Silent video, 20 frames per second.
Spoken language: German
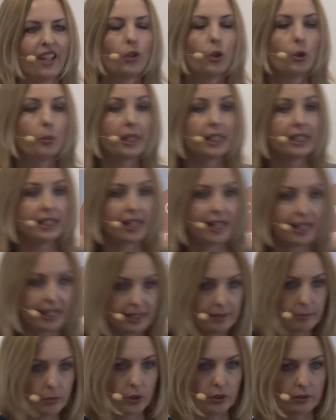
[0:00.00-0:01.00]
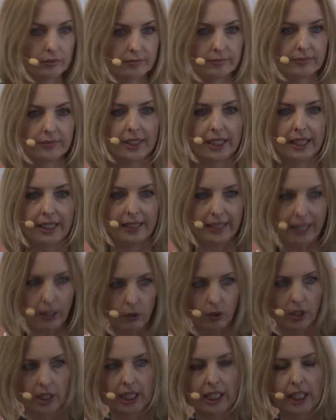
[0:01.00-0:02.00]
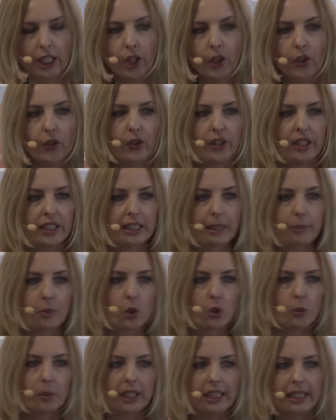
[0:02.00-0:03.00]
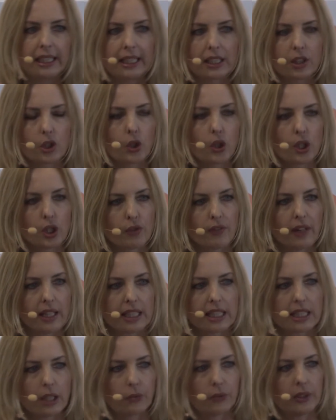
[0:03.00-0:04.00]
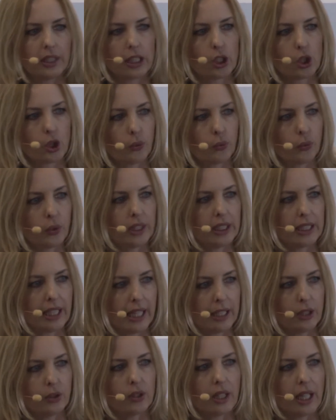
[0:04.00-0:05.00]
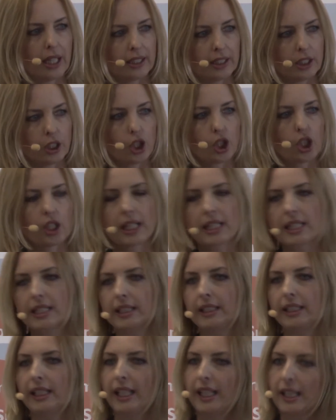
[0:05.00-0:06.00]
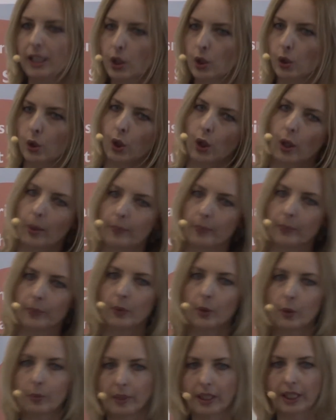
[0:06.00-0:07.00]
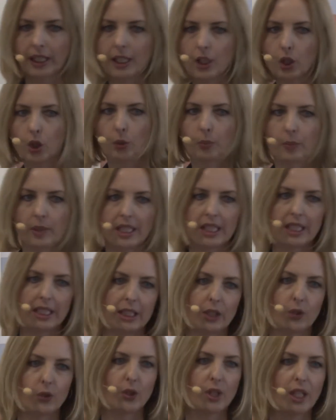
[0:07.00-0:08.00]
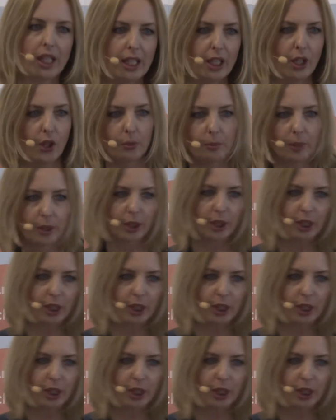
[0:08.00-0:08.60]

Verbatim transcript: Über die Atmung. Genau. Und ich habe so überlegt, heute war es ja vielleicht schon für den einen oder anderen stressig, hierher zu kommen und man rennt schon ein bisschen hin und her und man